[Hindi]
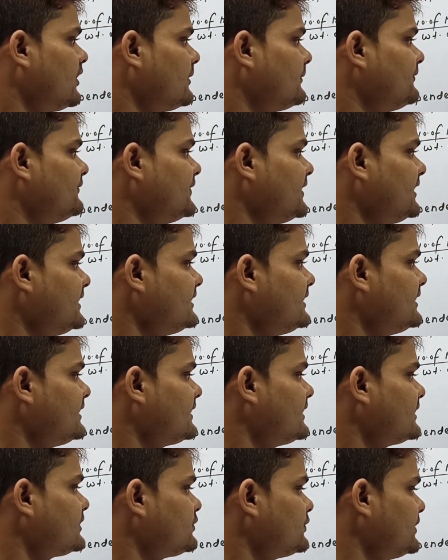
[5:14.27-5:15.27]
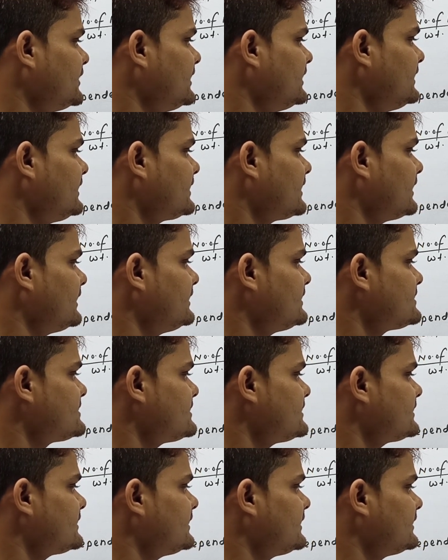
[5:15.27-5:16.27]
अब ए देगा तो ए निकाल
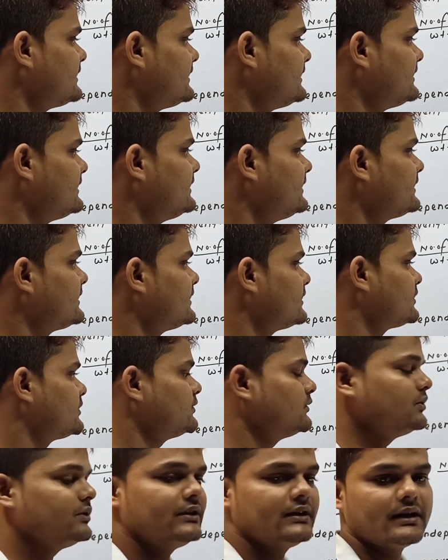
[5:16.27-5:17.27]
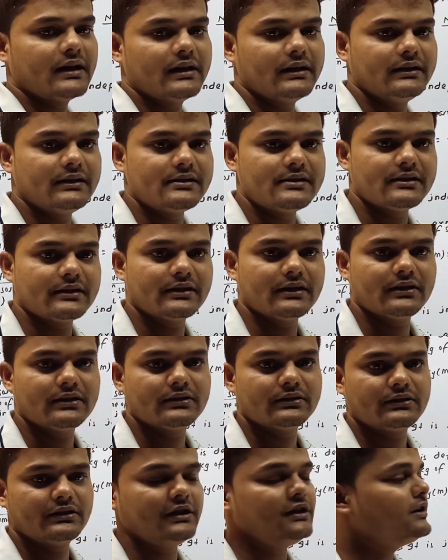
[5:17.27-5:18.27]
लीजिएगा ए देगा तो ओ निकाल लीजिएगा
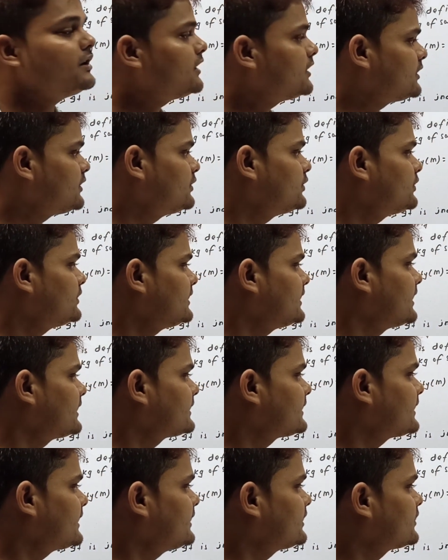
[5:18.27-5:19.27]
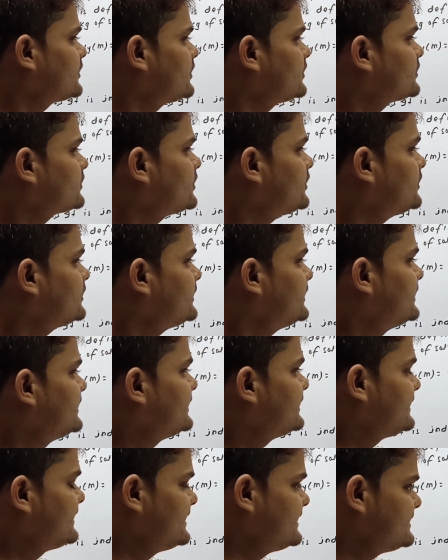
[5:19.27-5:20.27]
तीन अननोन डाटा है कौन कौन
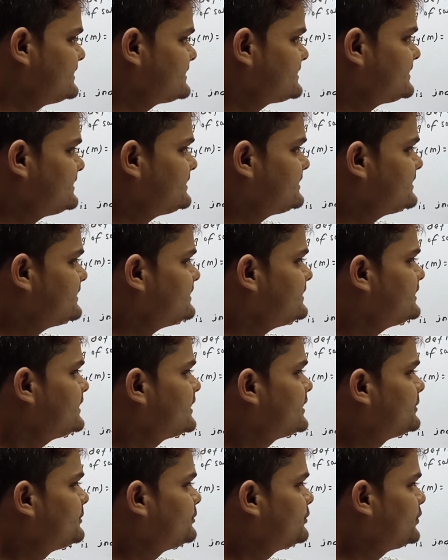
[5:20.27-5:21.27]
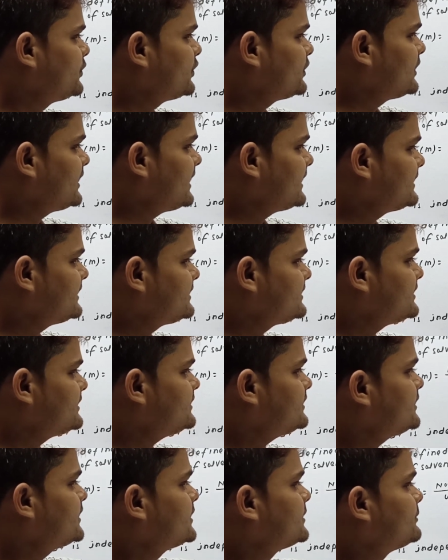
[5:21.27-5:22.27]
डेंसिटी मोलारिटी
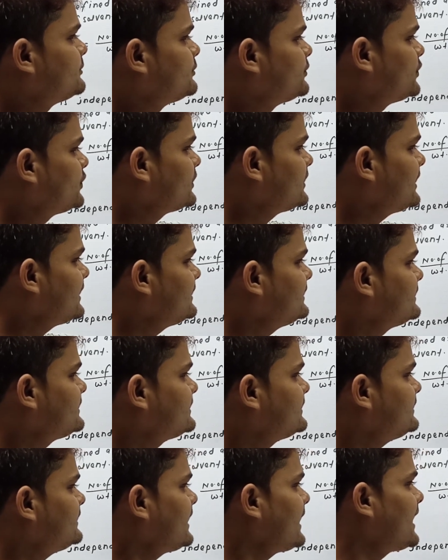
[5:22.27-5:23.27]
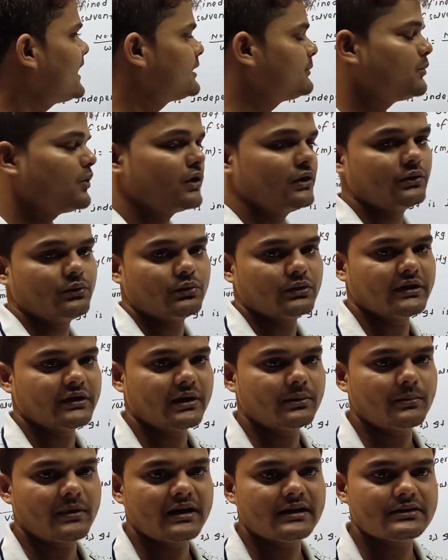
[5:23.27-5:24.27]
मोलालिटी एंड
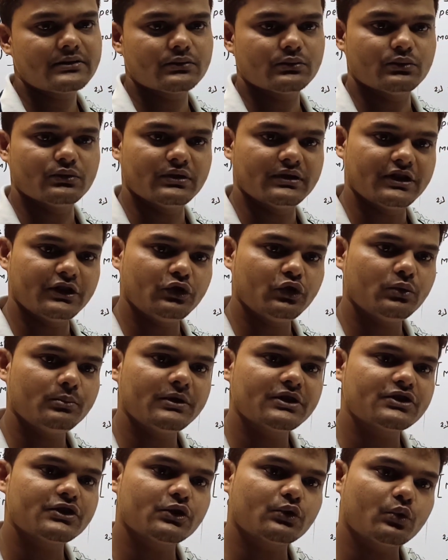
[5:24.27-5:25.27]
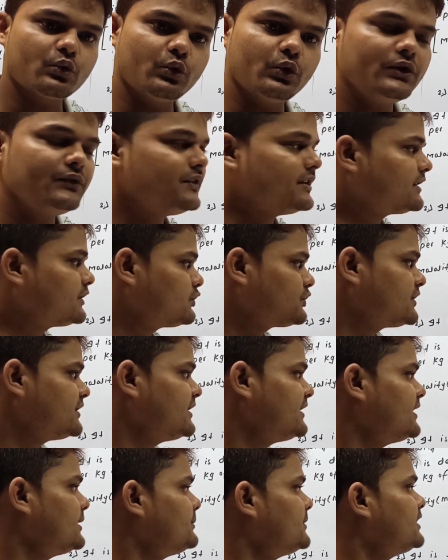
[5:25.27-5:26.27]
मॉलिकुलर मास उन तीनों में से कोई भी
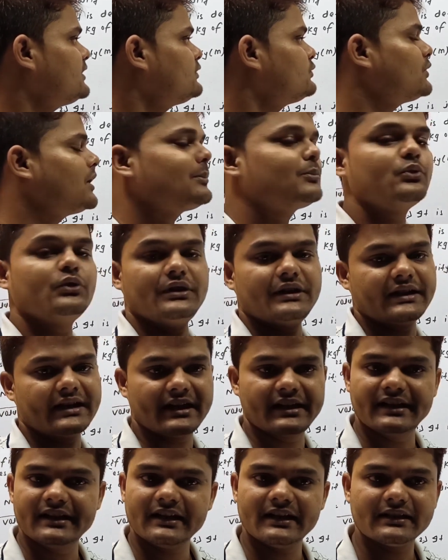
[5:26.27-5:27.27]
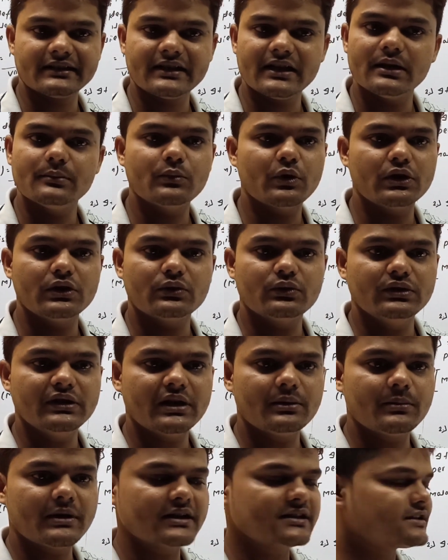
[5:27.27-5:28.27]
क्योंकि एम में तो आपको निकालने आता है
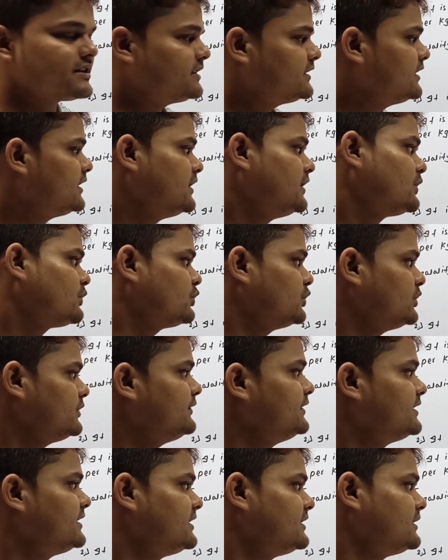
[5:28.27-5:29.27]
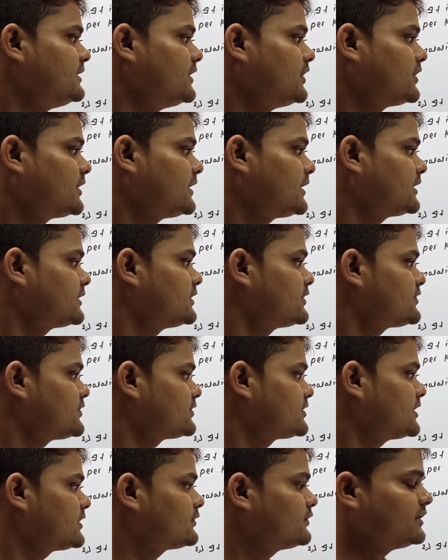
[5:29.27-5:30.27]
मॉलिकुलर मास है कोई भी तीन दिया रहेगा तो
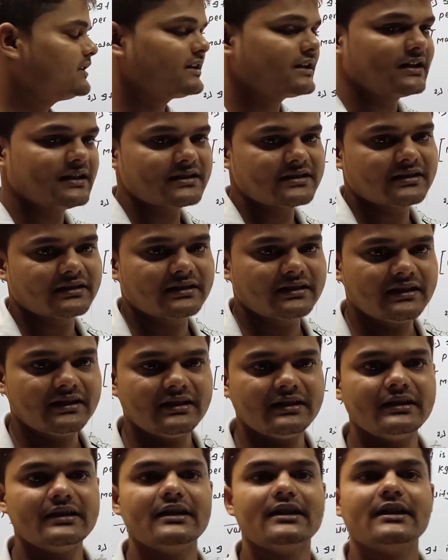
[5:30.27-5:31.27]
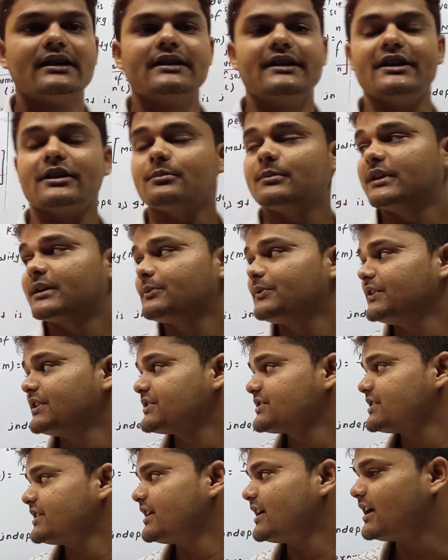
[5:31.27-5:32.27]
चौथा को निकाल सकते हैं एक बार फिर
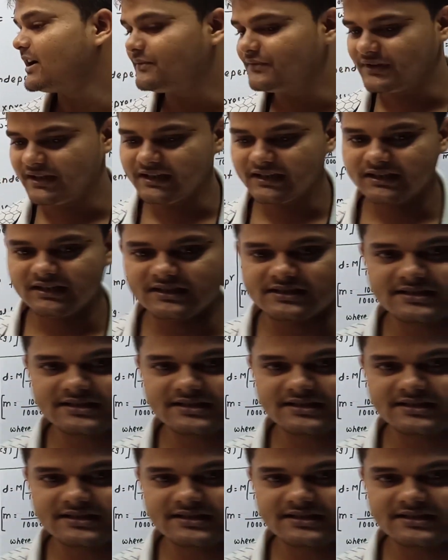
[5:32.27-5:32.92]
से आप देख